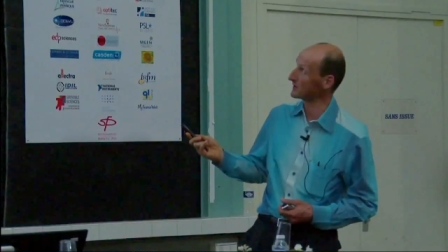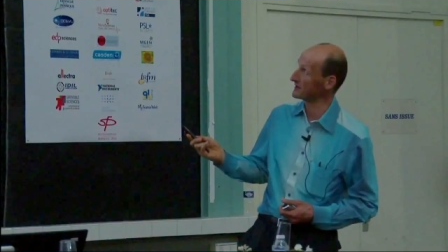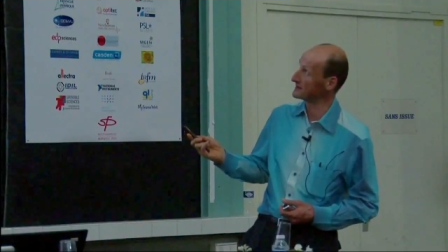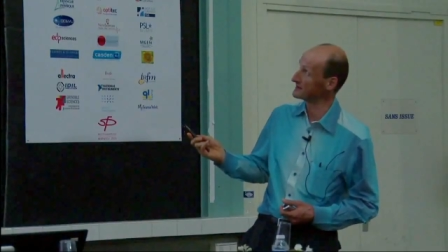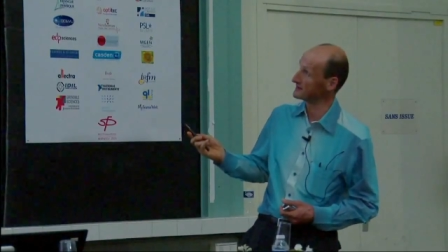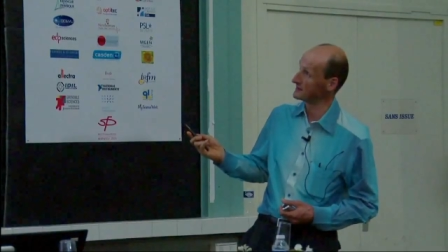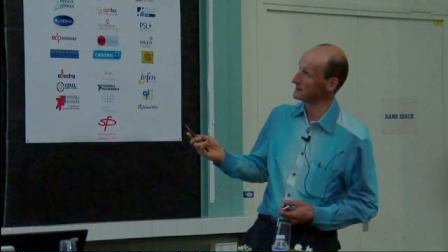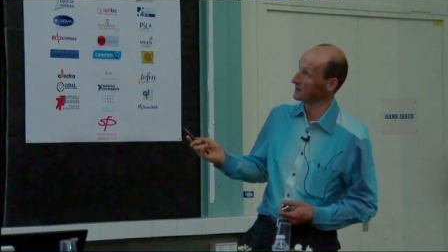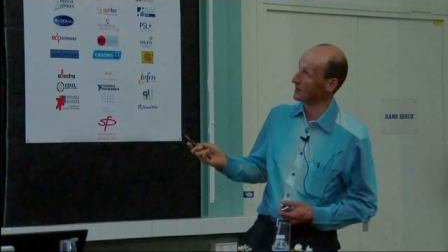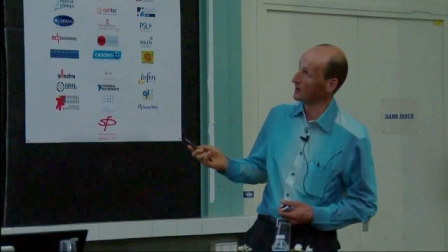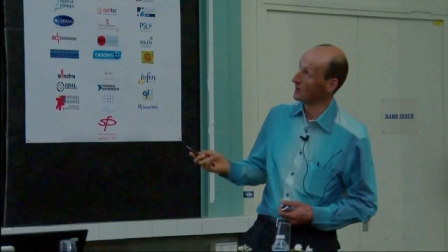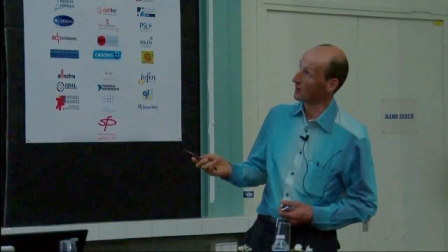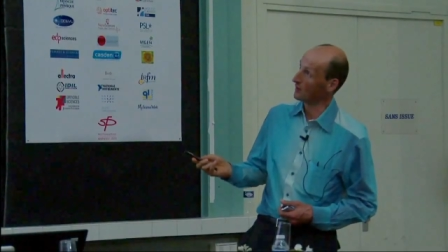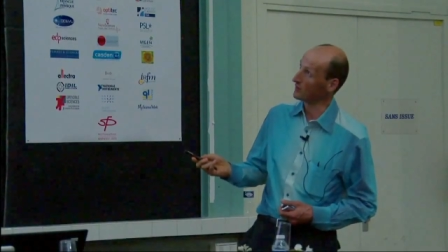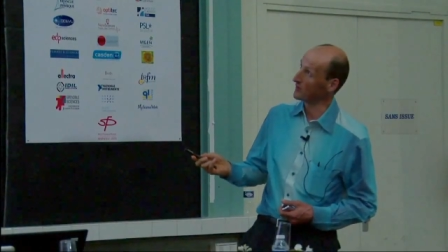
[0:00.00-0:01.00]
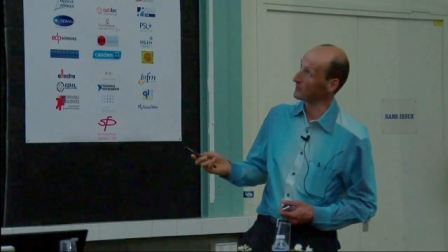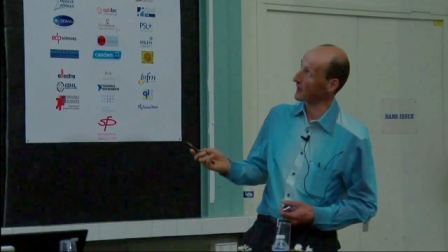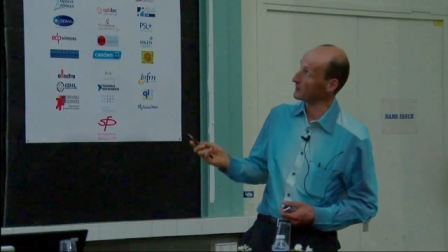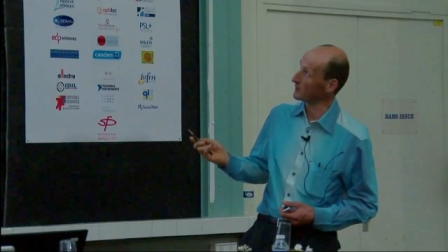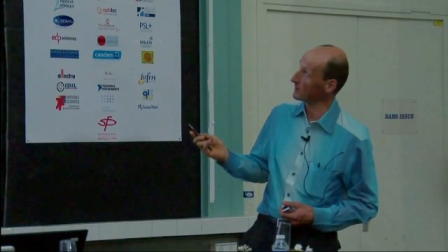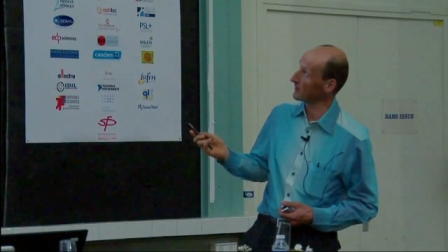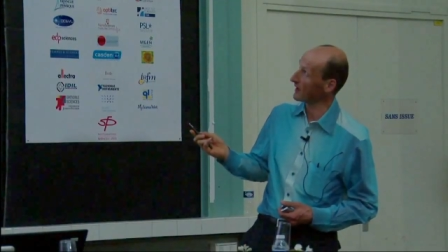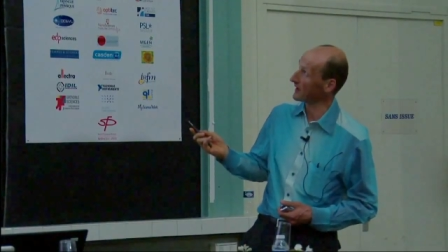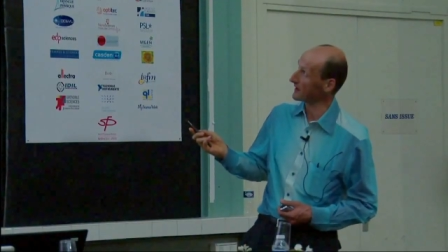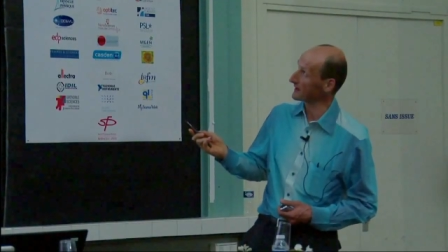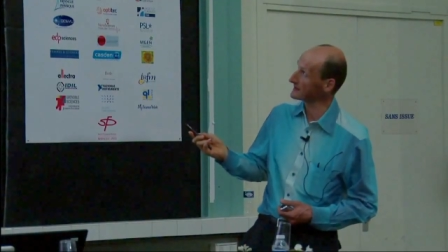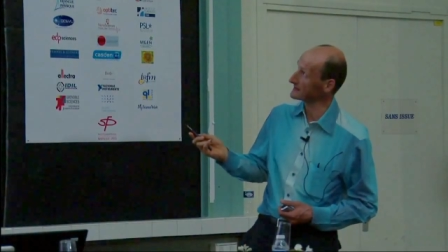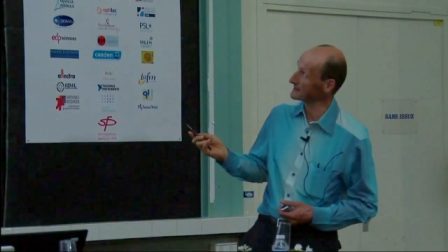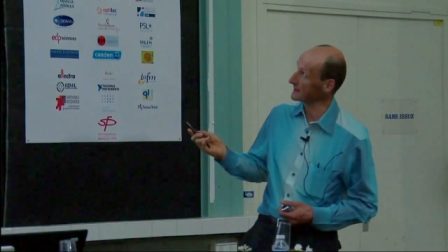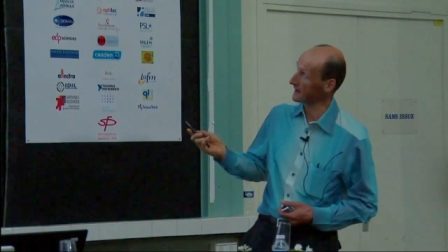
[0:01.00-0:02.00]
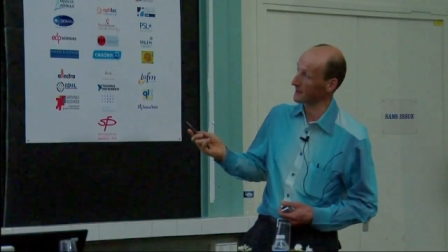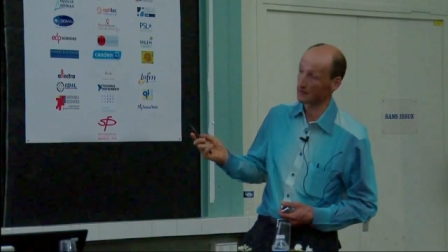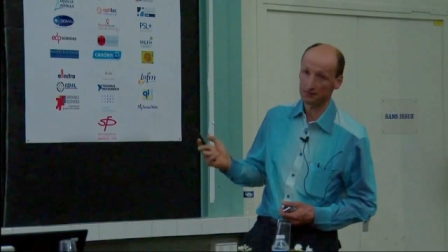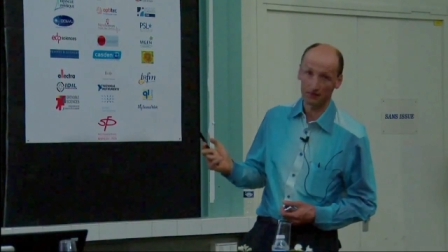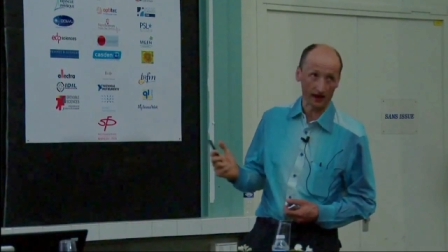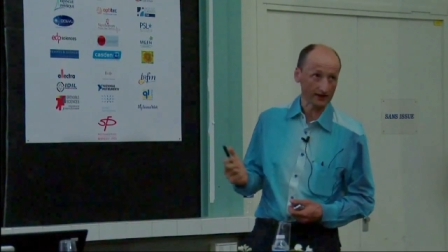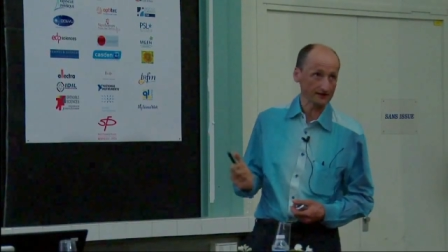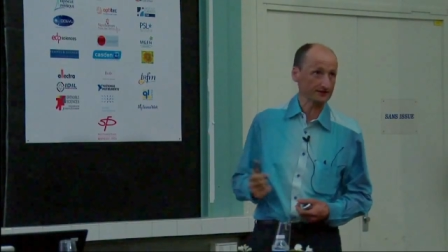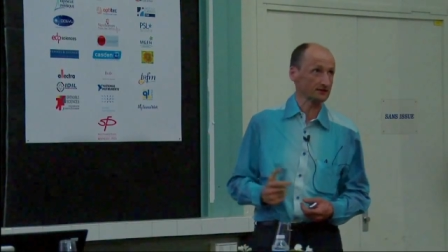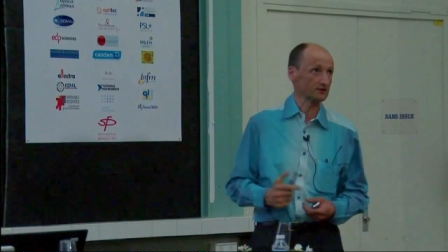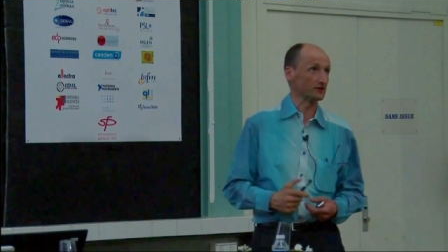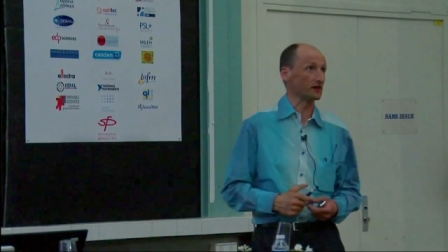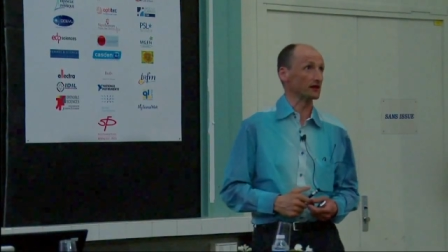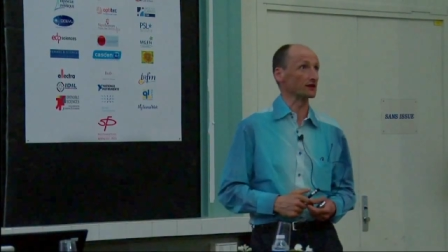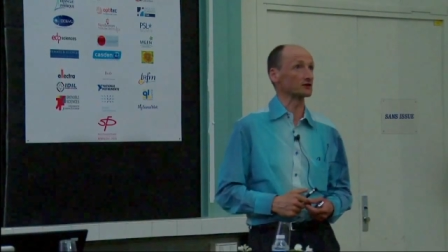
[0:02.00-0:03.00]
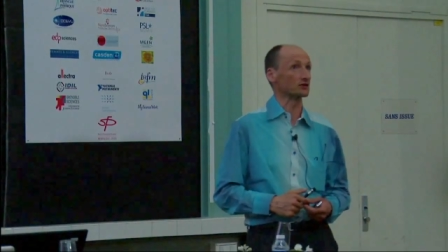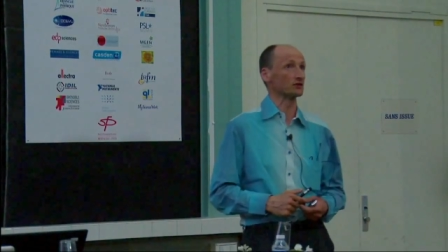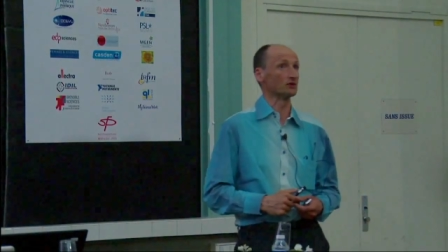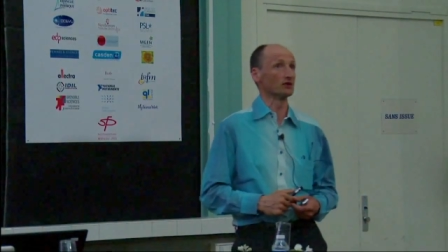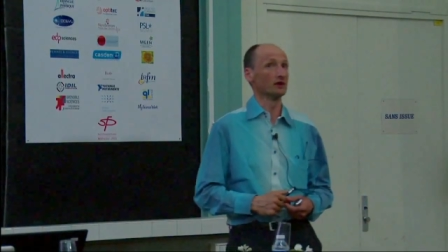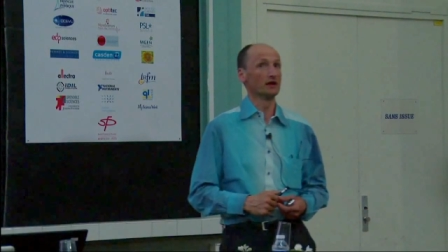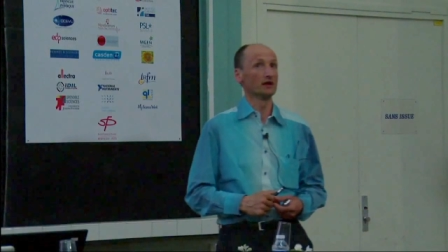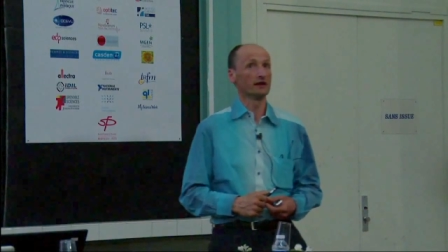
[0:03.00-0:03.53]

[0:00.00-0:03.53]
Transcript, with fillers: qu'ici, on veut vraiment avoir accès à la phase d'un électron,